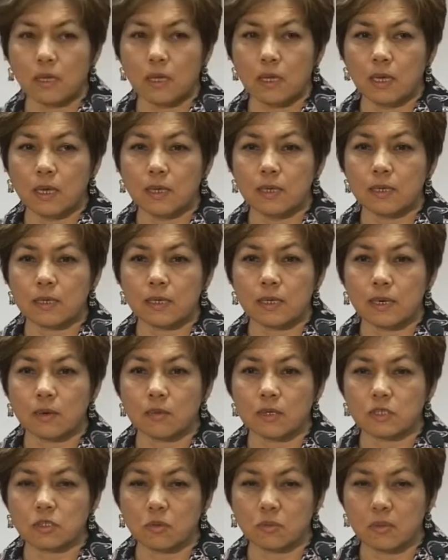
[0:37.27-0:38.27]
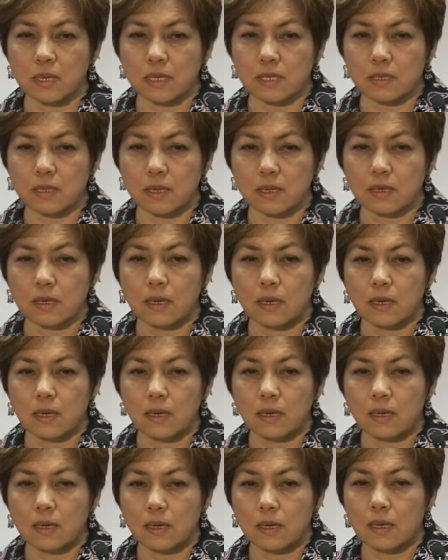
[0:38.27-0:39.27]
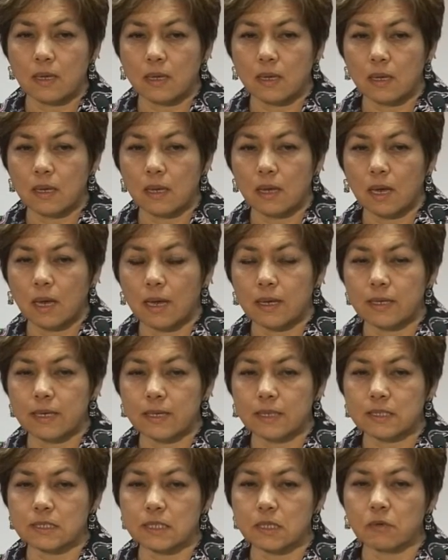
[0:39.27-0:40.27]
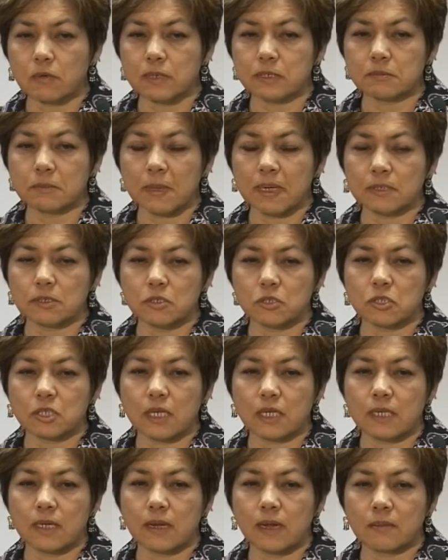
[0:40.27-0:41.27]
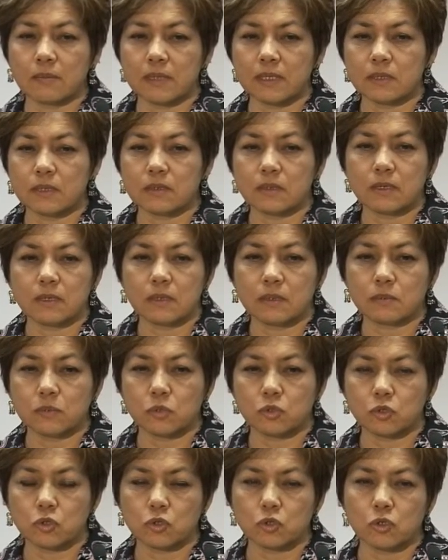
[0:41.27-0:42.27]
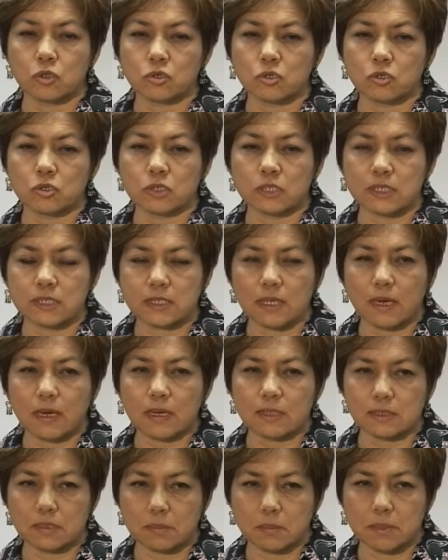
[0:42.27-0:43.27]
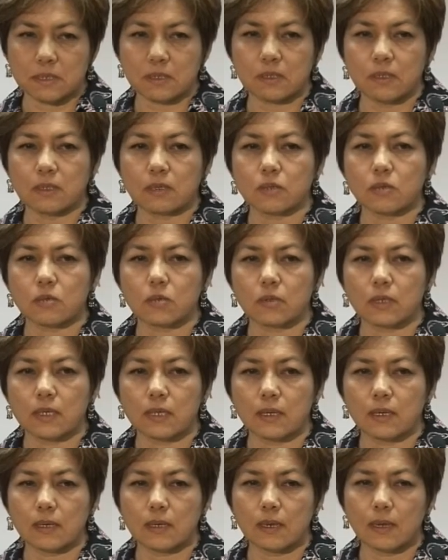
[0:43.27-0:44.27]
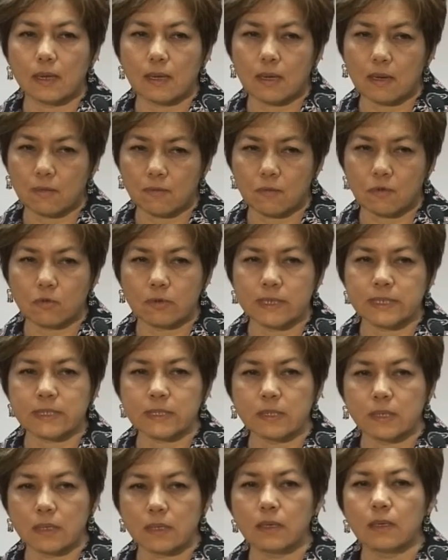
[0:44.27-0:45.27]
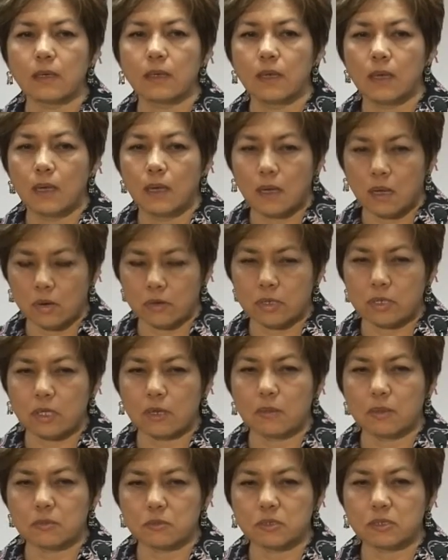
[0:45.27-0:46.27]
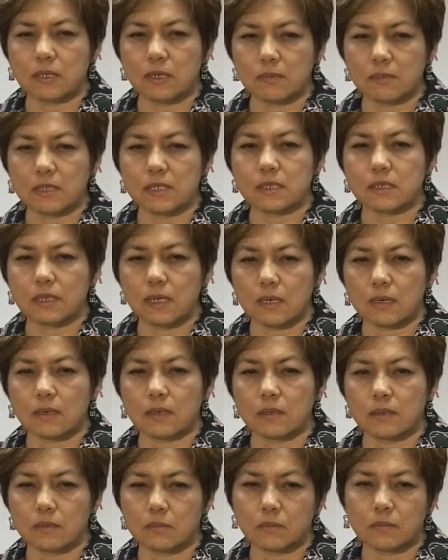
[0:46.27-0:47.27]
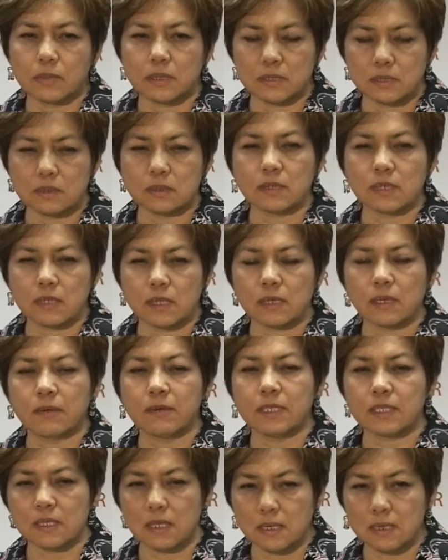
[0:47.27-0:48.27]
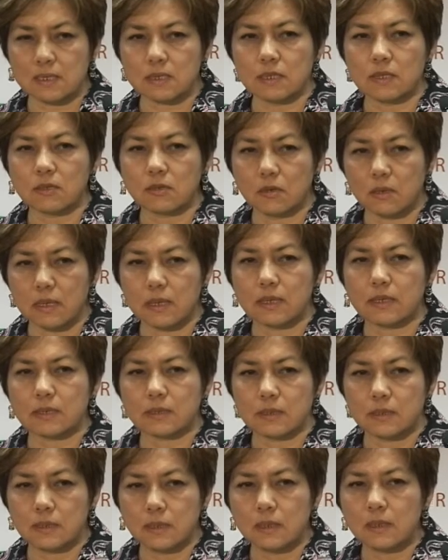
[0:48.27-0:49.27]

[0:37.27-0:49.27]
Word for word: En recaudación vialidad, ahí hay cinco espacios, generalmente tenemos dos o tres cajas dependiendo de la afluencia. Ahorita vamos a habilitar, pues tratar de habilitar las cinco cajas.